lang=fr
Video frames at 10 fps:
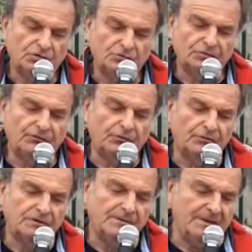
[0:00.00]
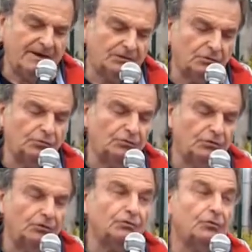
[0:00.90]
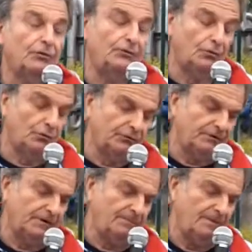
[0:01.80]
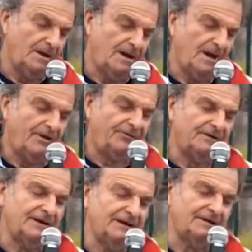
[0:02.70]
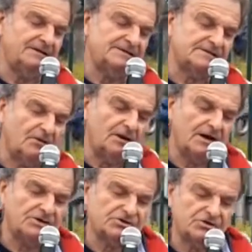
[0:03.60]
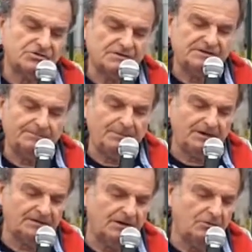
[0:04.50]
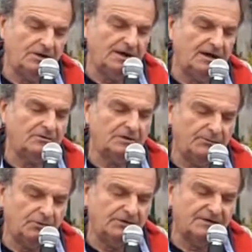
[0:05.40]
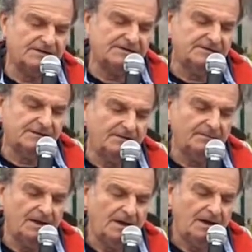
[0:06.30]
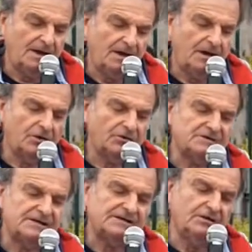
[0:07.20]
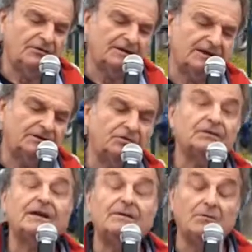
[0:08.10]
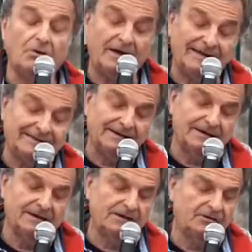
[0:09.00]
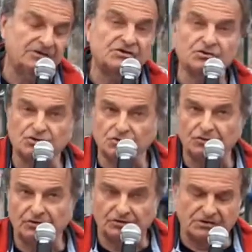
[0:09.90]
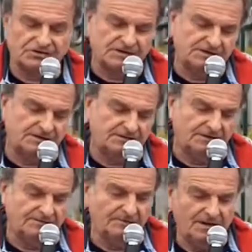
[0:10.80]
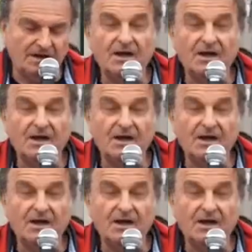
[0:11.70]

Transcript: Nous devons y mettre toute notre volonté afin d'alerter sans relâche sur cette perte régulière de la biodiversité alors que celle-ci devrait être totalement intégrée dans les enjeux de notre société.